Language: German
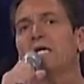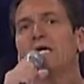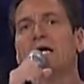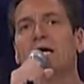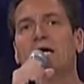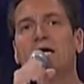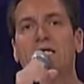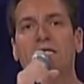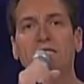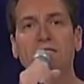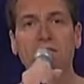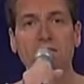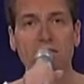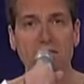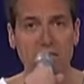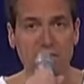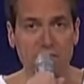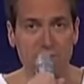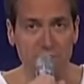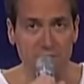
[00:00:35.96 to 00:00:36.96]
erhalte
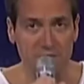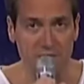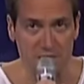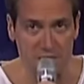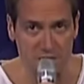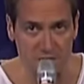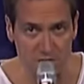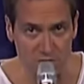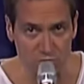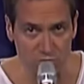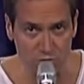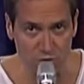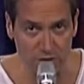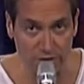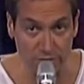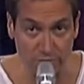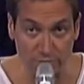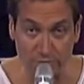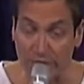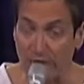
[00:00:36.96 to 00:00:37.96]
ich mir diesen
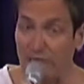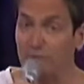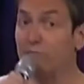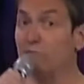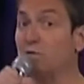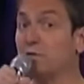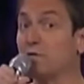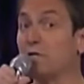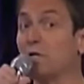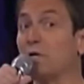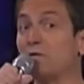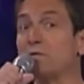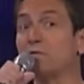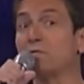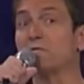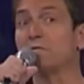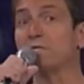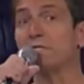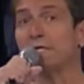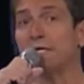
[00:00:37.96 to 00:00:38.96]
Zustand? Und die Antwort
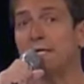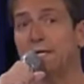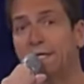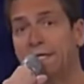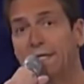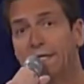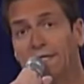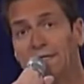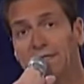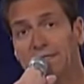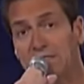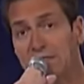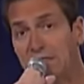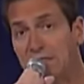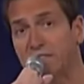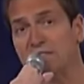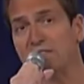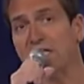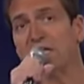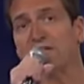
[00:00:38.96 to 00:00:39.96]
lautet, sie ist
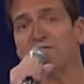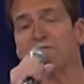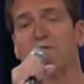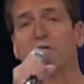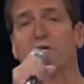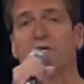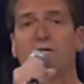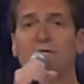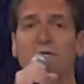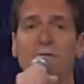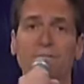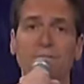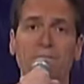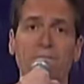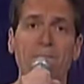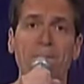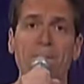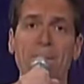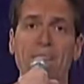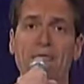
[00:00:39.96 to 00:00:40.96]
ganz einfach,
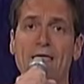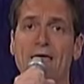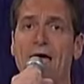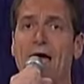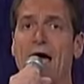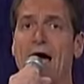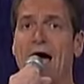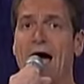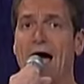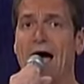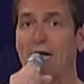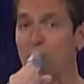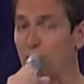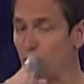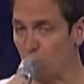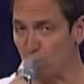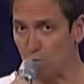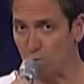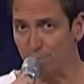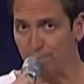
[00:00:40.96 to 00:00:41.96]

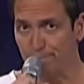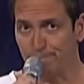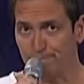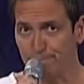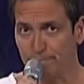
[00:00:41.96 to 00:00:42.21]
Alkohol